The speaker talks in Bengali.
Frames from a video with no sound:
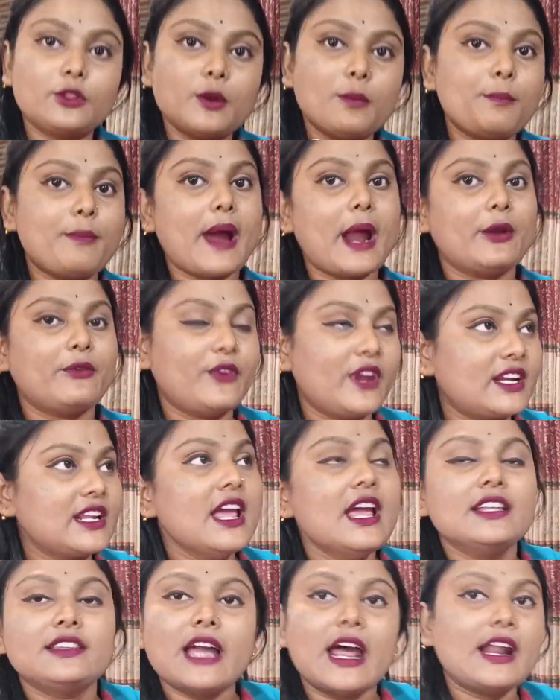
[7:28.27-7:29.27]
একদম পারফেক্ট
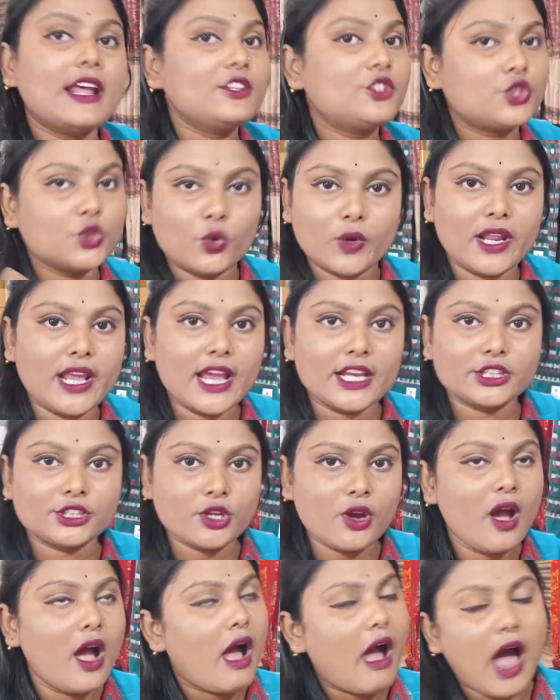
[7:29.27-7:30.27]
তারা চলে
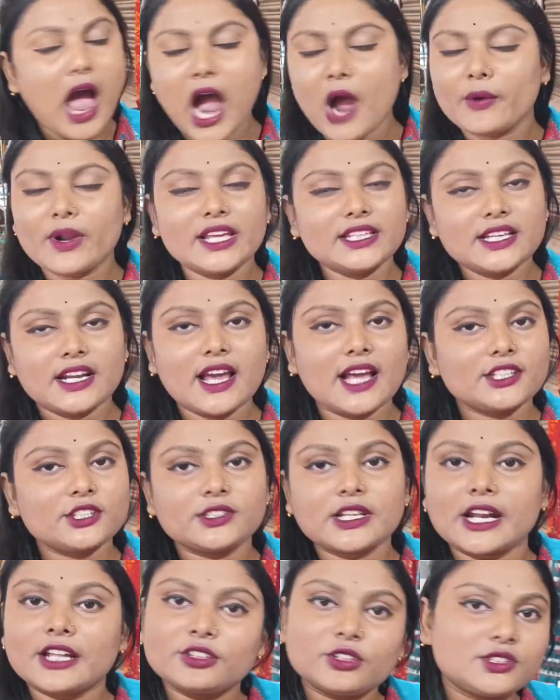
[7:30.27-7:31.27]
আসো হাওড়ায় যারা
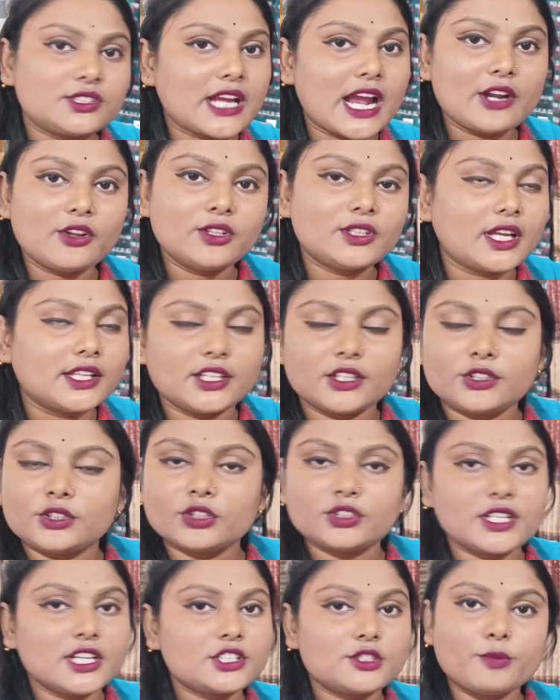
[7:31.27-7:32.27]
আছে তারা তো জানোই তাদের
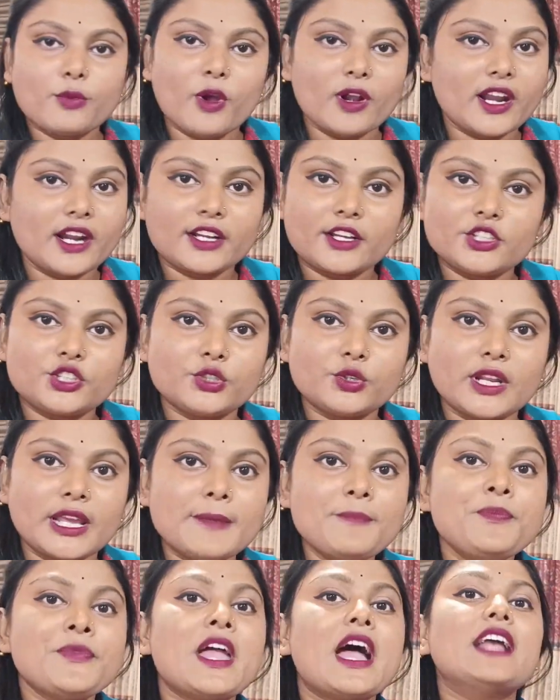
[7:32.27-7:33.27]
তো জাস্ট বলার কিছু
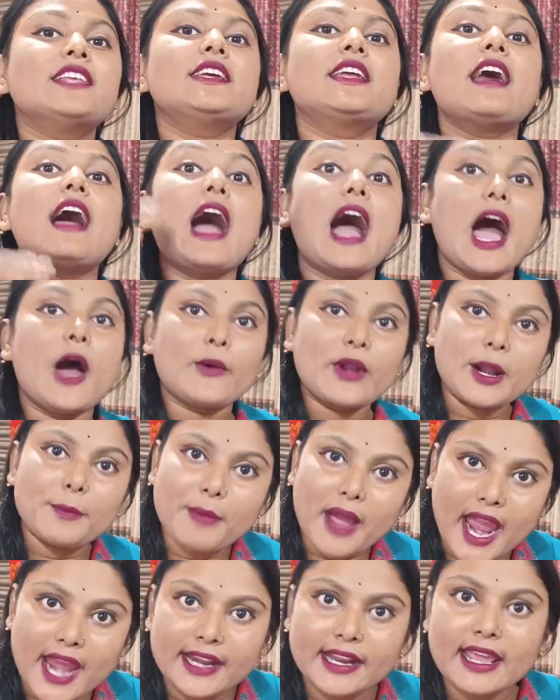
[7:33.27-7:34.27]
নেই আর যারা হাওড়ার
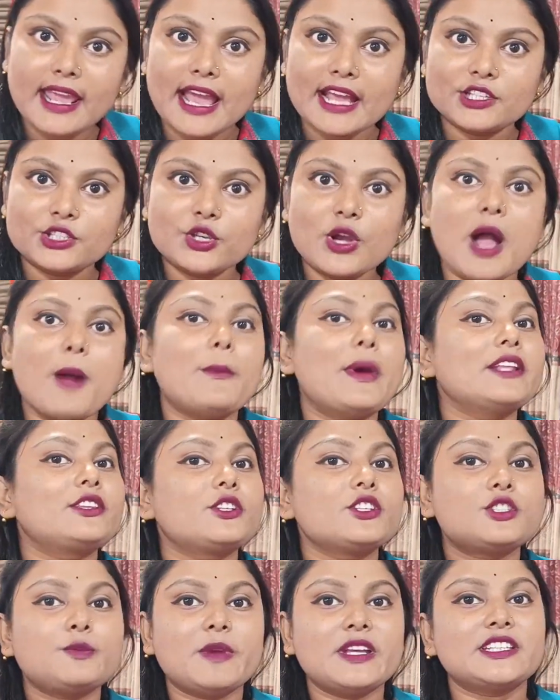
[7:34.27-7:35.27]
বাইরে আছো আমার
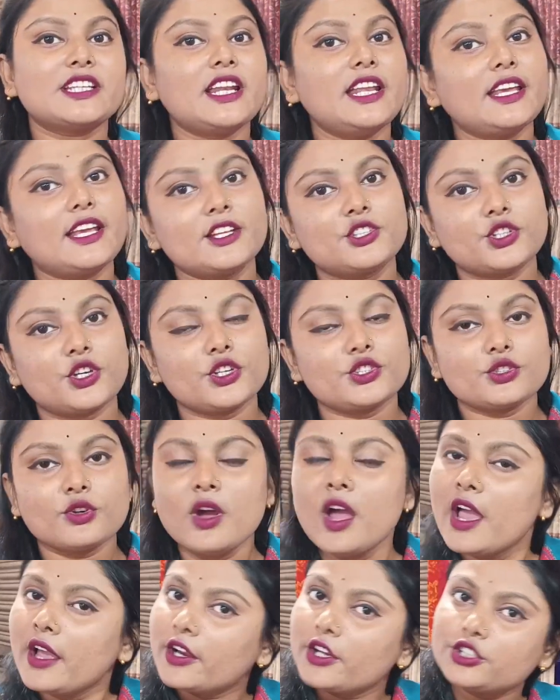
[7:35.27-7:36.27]
তো স্পেশালি কিছু কিছু
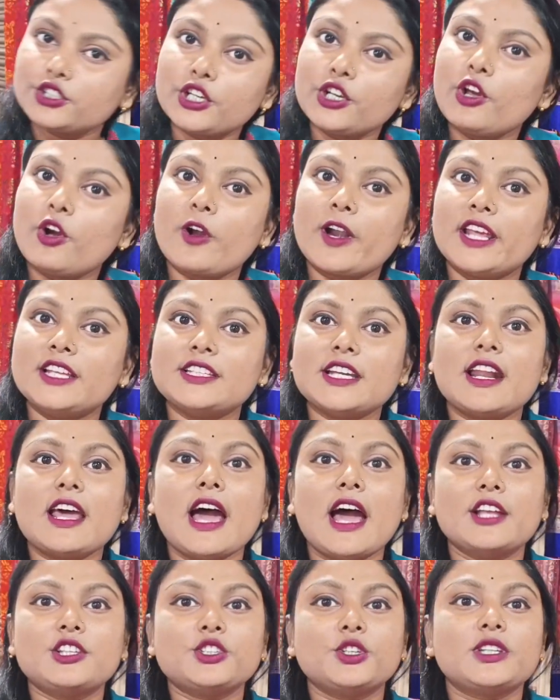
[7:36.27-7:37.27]
কৃষ্ণনগরে
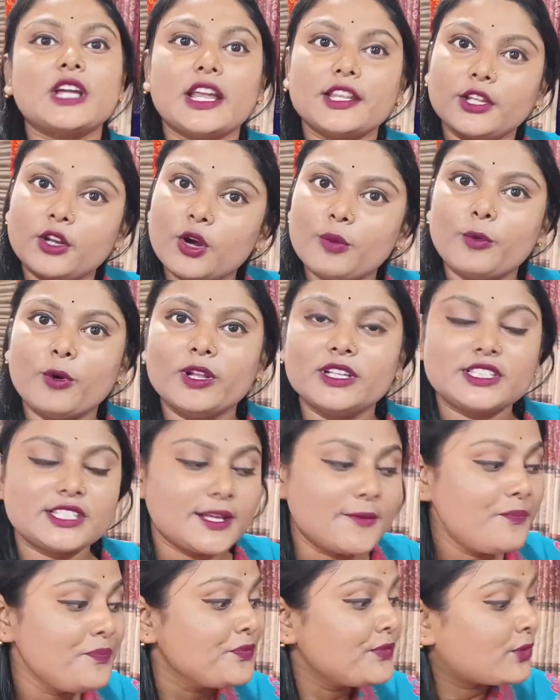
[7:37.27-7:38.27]
যারা আছো তাদেরও
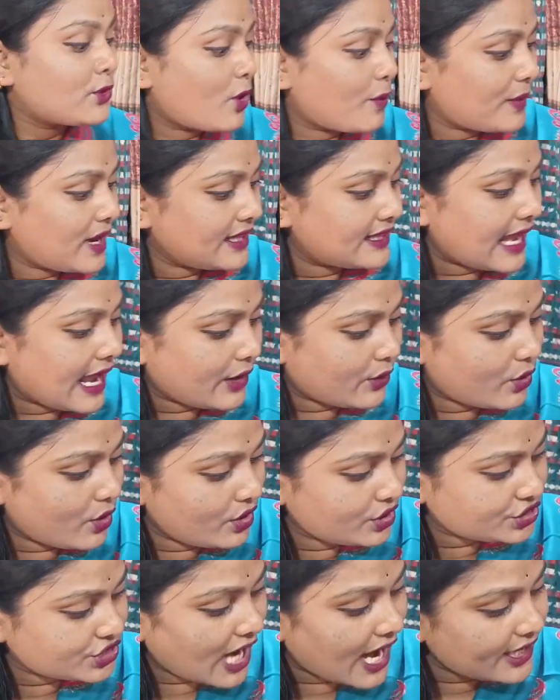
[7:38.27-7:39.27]
বলছি তোমরা দেখো
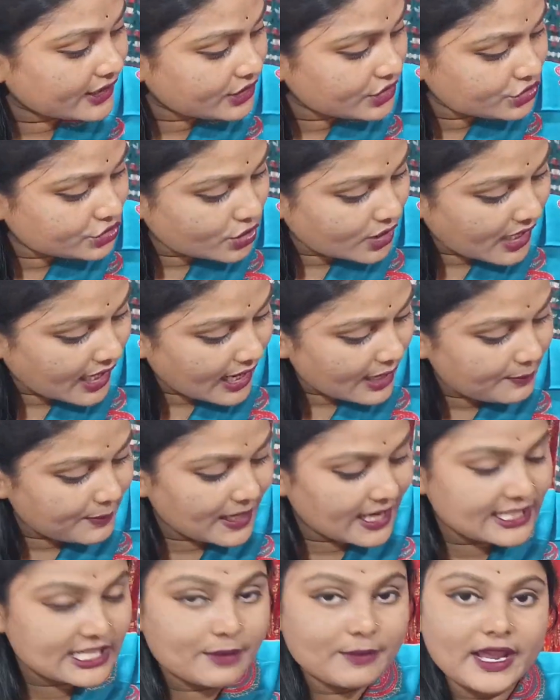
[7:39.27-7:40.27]
সাড়ে তিনশো টাকায়
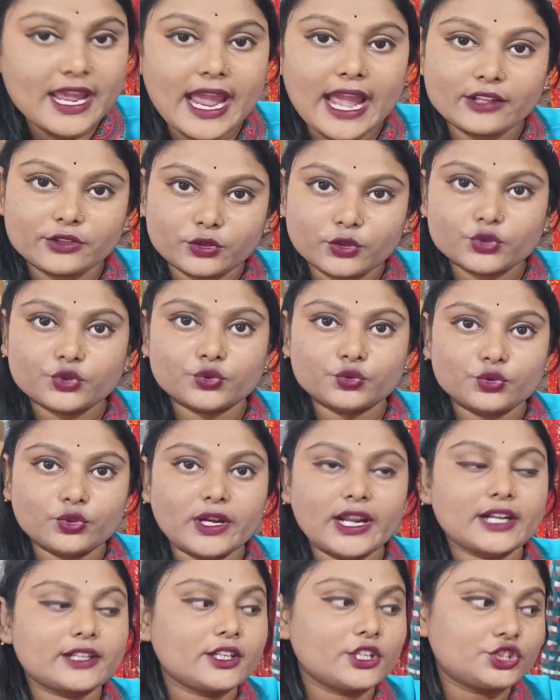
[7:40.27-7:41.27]
পেয়ে যাবে এত
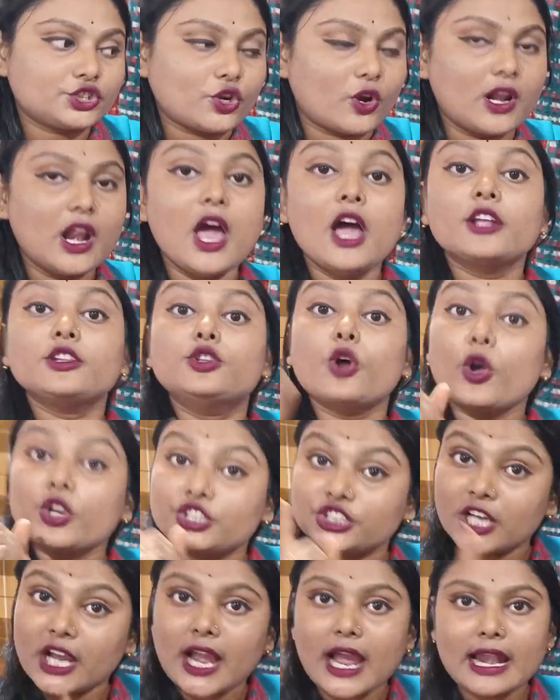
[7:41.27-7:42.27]
সুন্দর একটা শল
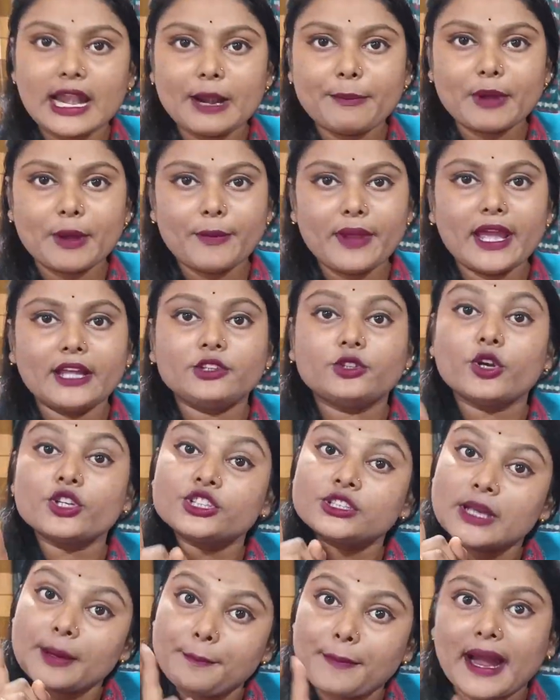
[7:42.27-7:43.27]
দশটা কালার পাবে আর
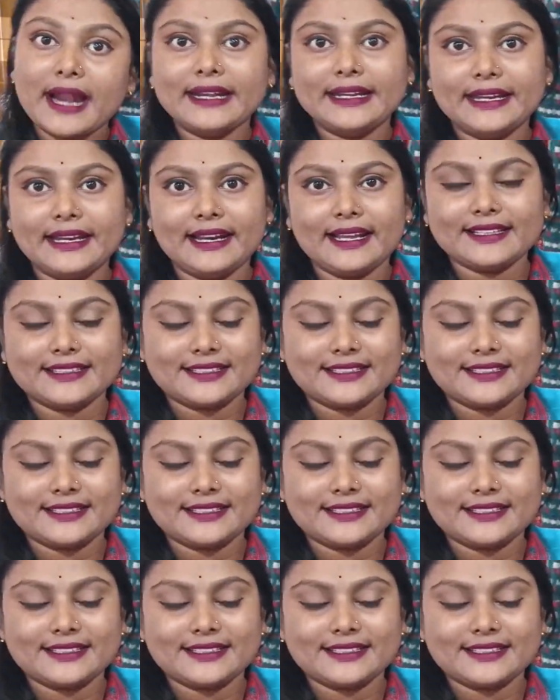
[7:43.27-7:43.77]
দশটা বান্ডিল